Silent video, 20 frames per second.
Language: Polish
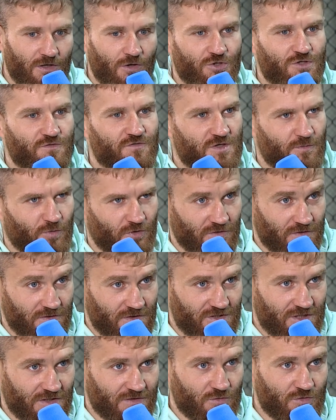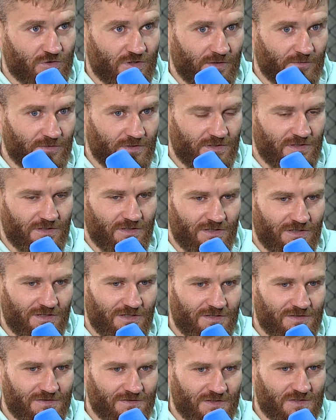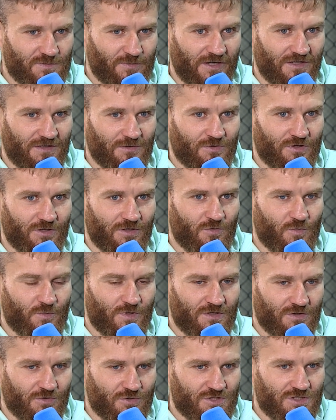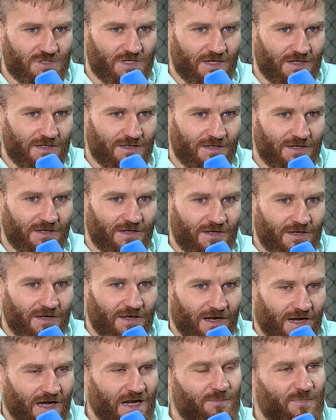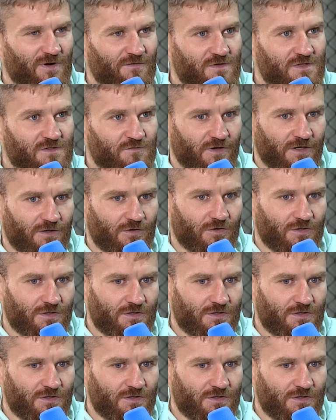Oczywiście podchodzę z szacunkiem i, i z respektem do jego umiejętności, ale, ale pewny swego.